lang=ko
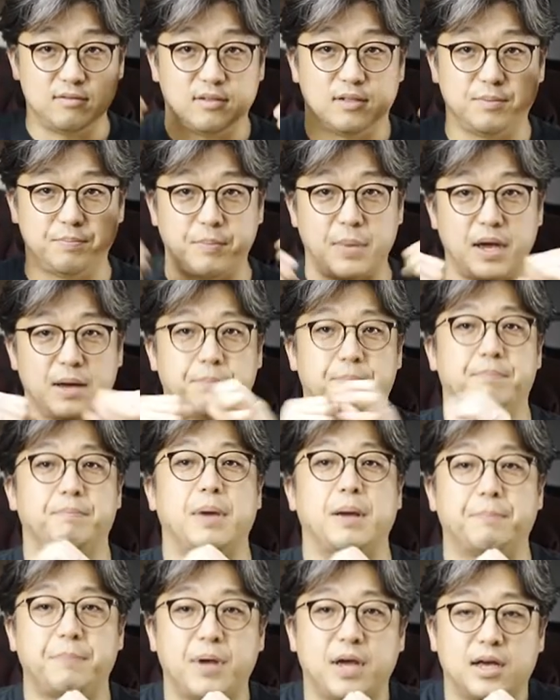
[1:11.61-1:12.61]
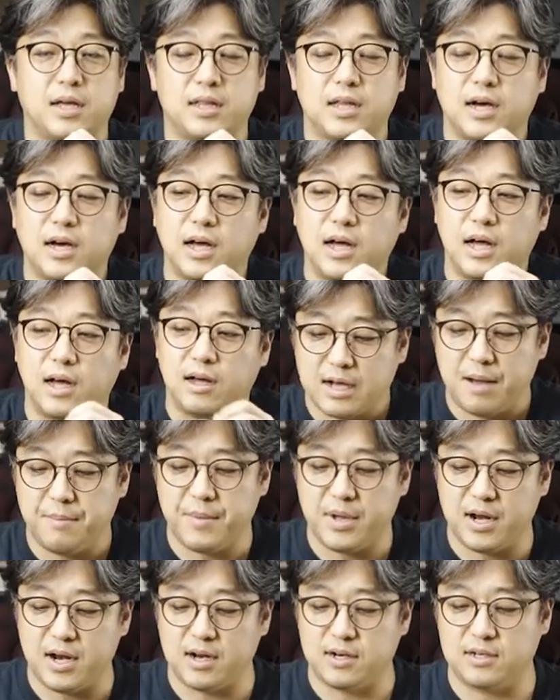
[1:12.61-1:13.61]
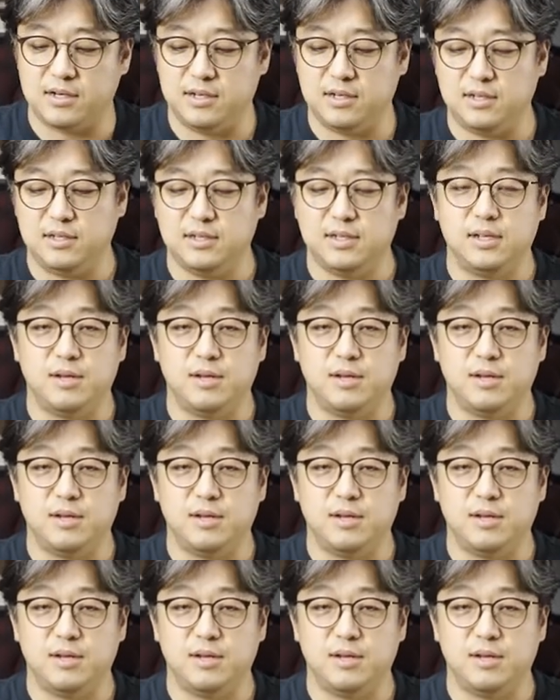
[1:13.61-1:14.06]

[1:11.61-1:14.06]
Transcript: 이 백팩에다가 카메라를